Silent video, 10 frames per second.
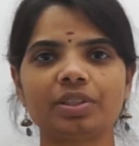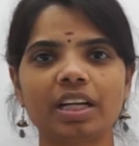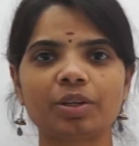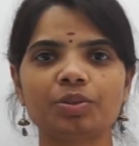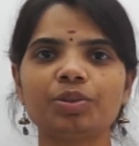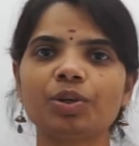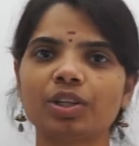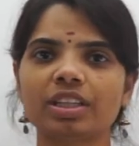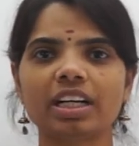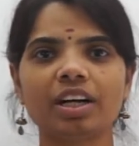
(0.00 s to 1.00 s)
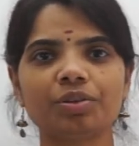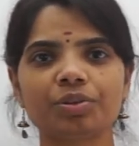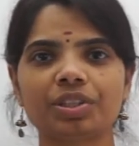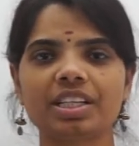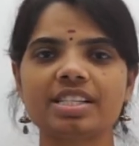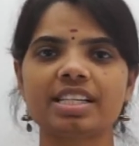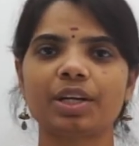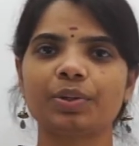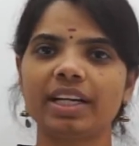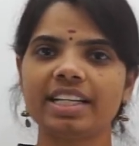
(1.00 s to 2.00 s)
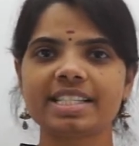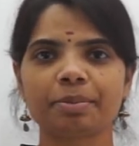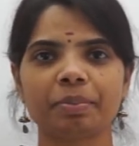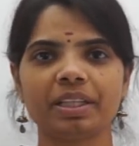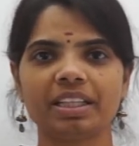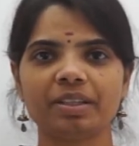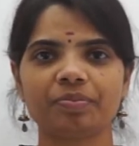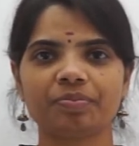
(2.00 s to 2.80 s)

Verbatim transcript: నాకు కొత్త గౌను కుట్టించారు అని చెప్పింది